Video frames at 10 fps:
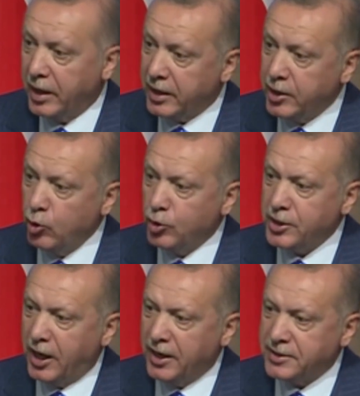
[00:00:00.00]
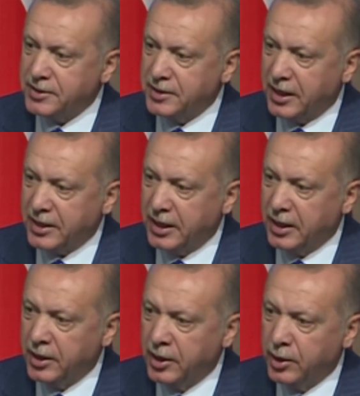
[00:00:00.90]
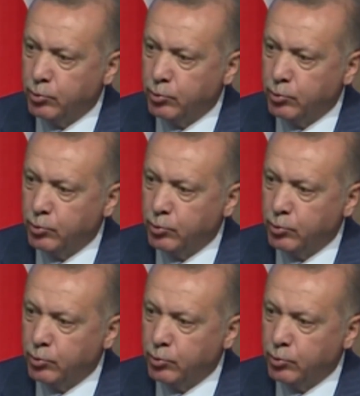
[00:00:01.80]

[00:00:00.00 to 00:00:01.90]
İki ülke arasındaki